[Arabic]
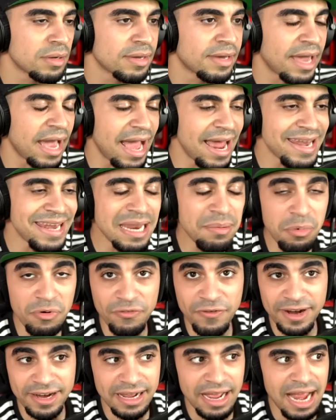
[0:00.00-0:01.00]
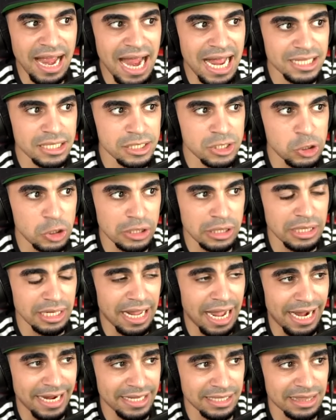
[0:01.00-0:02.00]
كأن مفرقعات الصوت اللي
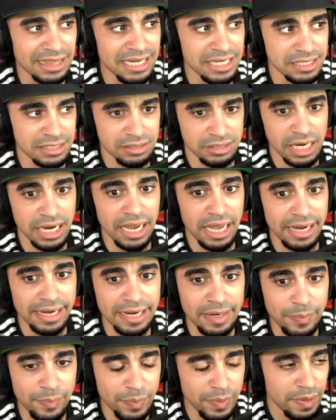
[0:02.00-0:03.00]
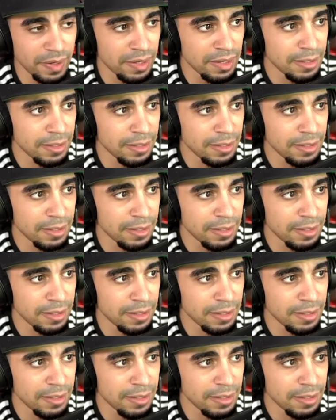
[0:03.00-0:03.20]
قاعد يطلع شيء غريب